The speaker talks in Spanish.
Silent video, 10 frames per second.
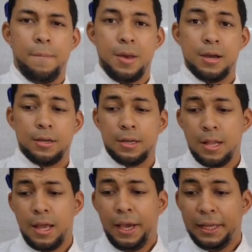Bien,
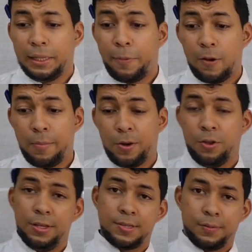este problema
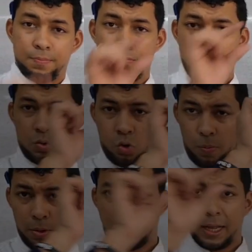nos dice, se
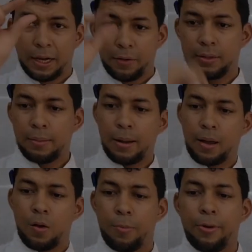los pondré acá arribita
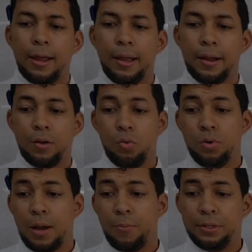para que lo puedan leer,
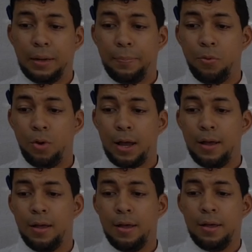una muestra
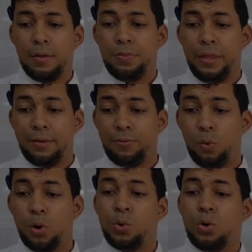pura de
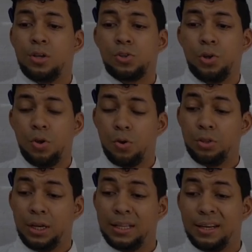fluoruro de sodio
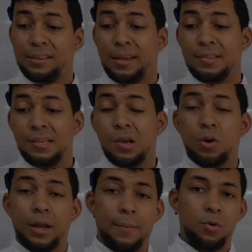contiene
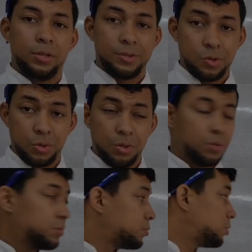35 gramos de
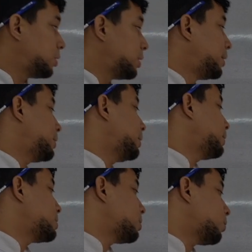sodio.
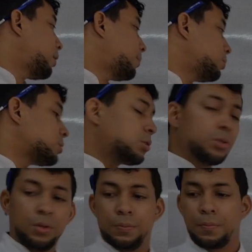35 gramos de
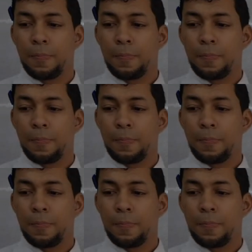sodio.